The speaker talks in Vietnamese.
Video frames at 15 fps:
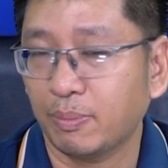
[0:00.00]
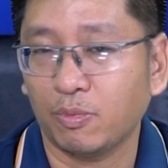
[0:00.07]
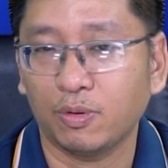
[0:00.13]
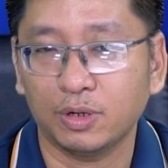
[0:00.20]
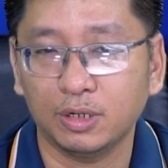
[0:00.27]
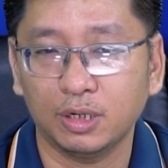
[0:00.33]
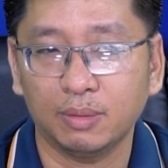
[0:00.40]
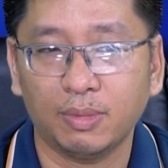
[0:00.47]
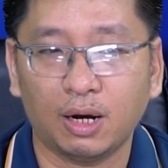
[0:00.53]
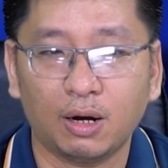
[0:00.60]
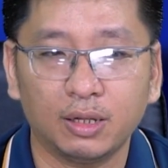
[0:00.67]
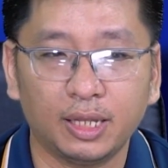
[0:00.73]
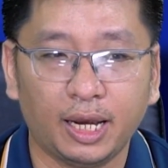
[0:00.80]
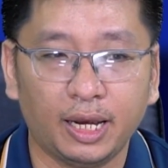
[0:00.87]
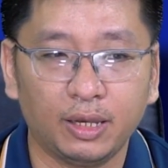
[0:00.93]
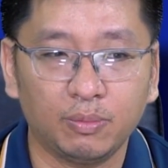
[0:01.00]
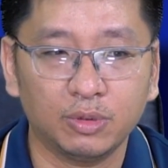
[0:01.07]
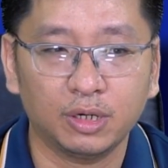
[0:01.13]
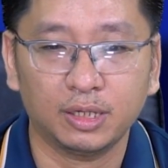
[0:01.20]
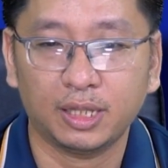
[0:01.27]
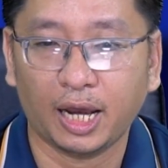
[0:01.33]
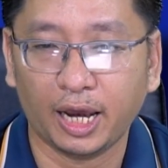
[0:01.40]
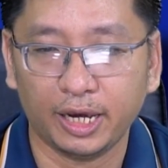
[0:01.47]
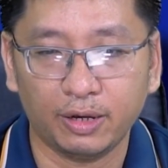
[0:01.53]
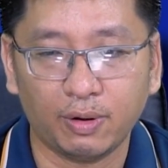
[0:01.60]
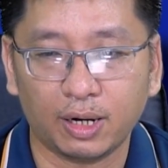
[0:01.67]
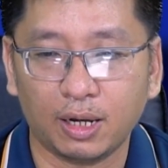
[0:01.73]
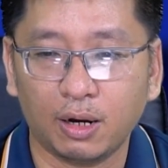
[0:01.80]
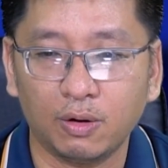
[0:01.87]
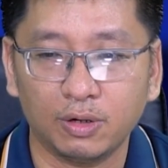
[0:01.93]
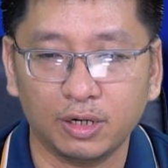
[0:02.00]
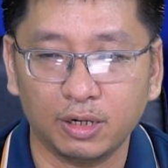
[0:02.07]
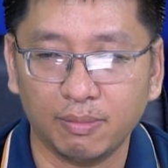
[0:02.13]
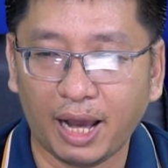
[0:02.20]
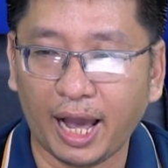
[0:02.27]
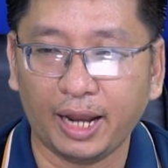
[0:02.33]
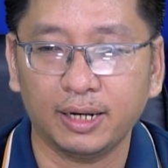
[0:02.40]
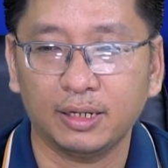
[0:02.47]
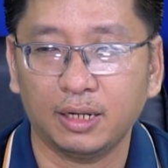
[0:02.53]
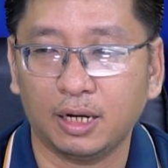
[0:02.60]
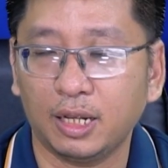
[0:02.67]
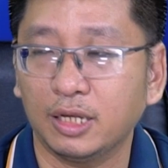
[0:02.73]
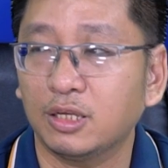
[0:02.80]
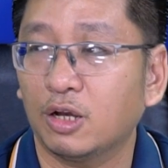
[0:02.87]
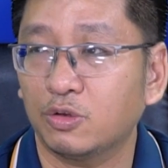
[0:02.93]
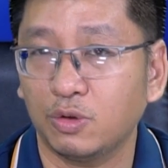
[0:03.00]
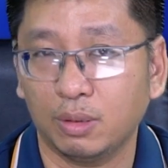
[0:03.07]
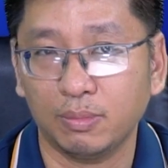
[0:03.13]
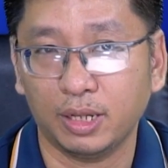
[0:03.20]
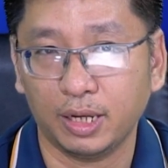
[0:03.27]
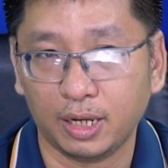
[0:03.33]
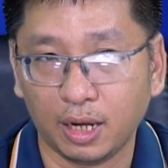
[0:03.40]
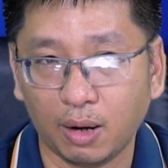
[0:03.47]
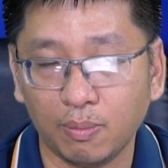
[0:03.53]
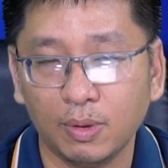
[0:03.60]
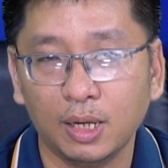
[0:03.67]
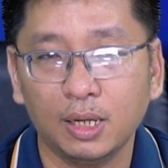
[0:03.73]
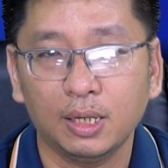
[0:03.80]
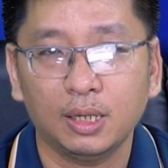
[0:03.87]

thành một người mà có thể giống như người thầy hoặc là có người bạn để có thể trò chuyện mình hay không?